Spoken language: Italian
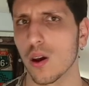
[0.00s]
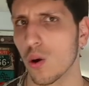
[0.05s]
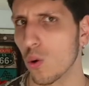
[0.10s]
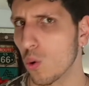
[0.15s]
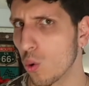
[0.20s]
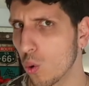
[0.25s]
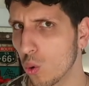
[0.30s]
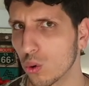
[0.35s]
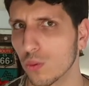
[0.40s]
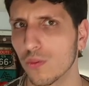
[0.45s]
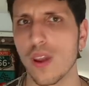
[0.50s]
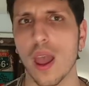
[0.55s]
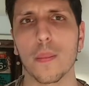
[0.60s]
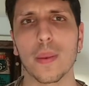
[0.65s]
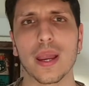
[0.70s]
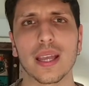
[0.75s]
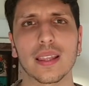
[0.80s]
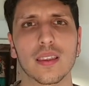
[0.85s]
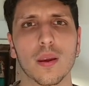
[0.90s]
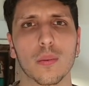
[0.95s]

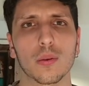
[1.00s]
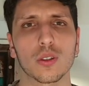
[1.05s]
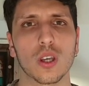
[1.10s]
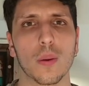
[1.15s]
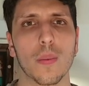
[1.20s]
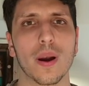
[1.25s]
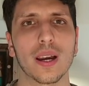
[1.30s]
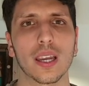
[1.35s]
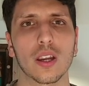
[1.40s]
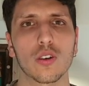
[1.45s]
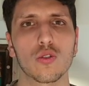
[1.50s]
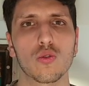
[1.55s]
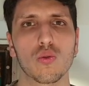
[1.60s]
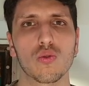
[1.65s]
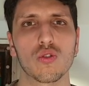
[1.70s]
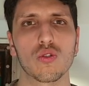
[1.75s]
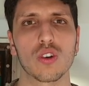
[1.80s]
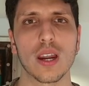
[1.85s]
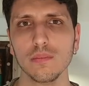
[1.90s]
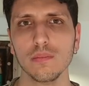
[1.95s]
Ovviamente possiamo anche
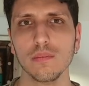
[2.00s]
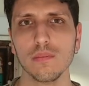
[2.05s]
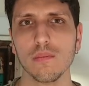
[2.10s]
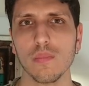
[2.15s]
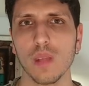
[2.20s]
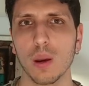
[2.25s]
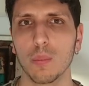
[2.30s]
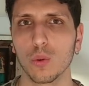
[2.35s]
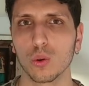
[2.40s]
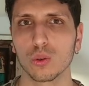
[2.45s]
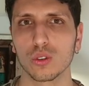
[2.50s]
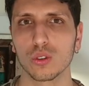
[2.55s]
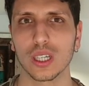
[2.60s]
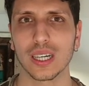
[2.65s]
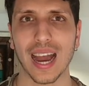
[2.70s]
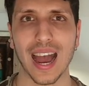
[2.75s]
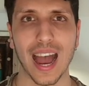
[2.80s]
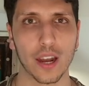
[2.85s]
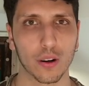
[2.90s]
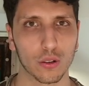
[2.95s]
aggiungere musica
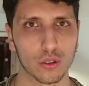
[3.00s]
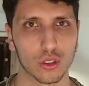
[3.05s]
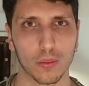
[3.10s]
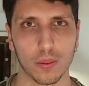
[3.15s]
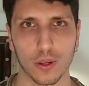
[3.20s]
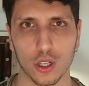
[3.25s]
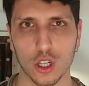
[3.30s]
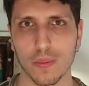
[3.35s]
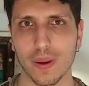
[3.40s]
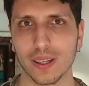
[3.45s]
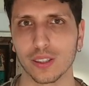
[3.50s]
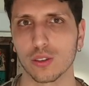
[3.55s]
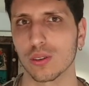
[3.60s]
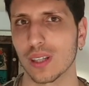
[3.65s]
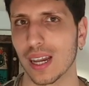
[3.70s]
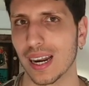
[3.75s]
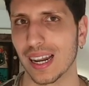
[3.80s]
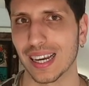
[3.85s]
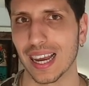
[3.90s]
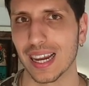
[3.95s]
a nostro piacimento
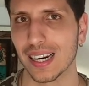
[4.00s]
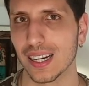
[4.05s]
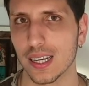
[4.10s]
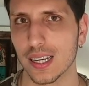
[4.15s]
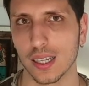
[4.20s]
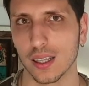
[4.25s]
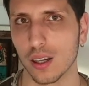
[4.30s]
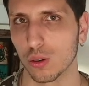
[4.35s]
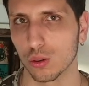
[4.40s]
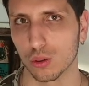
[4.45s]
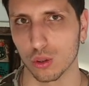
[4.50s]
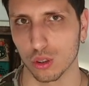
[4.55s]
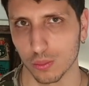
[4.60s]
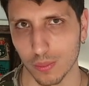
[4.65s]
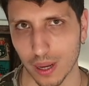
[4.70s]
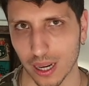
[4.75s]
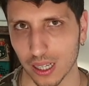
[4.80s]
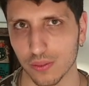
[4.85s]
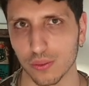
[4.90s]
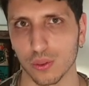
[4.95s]
dalla galleria del nostro
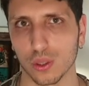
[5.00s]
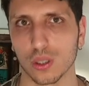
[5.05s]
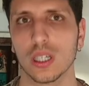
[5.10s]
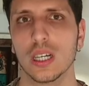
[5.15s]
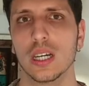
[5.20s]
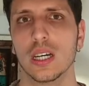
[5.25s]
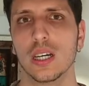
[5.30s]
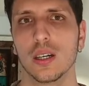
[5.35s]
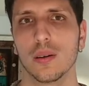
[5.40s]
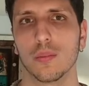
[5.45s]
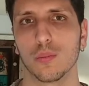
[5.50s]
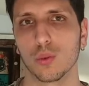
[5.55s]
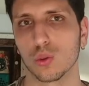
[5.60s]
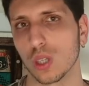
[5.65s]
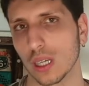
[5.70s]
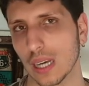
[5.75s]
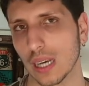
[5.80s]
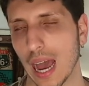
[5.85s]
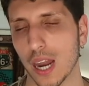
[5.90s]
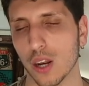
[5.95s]
smartphone,
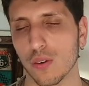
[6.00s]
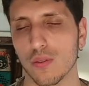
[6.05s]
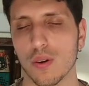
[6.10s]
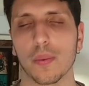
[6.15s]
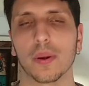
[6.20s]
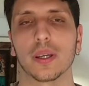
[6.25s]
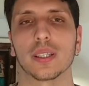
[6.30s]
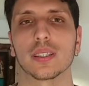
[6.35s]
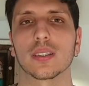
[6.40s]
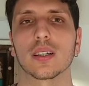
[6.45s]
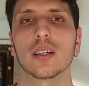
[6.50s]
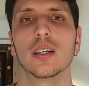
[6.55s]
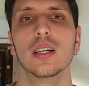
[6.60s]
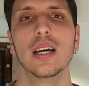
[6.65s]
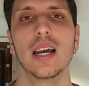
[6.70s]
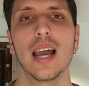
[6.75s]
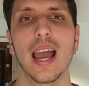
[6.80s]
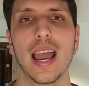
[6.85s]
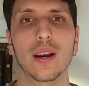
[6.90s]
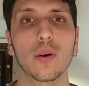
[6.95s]
musicale ovviamente.
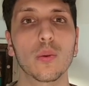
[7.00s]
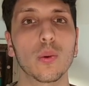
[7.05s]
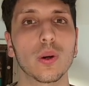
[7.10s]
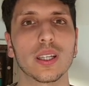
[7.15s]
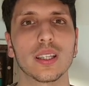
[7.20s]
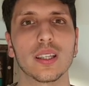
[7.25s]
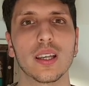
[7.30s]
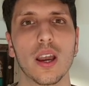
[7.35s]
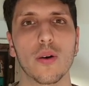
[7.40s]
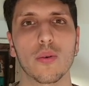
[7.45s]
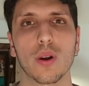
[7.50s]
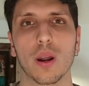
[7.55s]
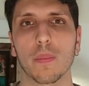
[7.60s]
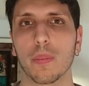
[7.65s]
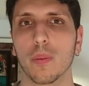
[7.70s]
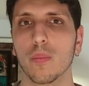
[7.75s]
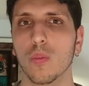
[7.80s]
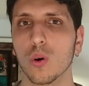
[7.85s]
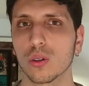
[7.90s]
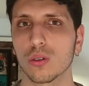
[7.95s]
E quindi è un'app
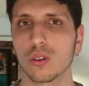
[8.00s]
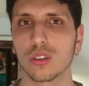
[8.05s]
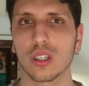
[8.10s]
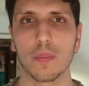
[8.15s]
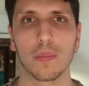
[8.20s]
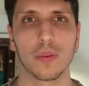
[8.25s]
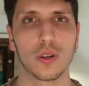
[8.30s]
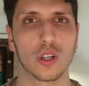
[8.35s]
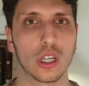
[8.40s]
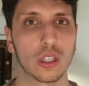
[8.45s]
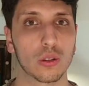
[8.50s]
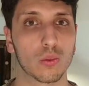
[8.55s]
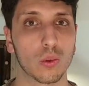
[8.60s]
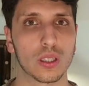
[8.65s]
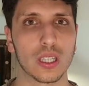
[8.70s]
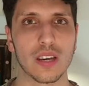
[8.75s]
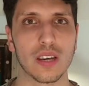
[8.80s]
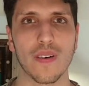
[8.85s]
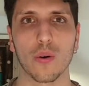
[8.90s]
molto semplice e intuitiva.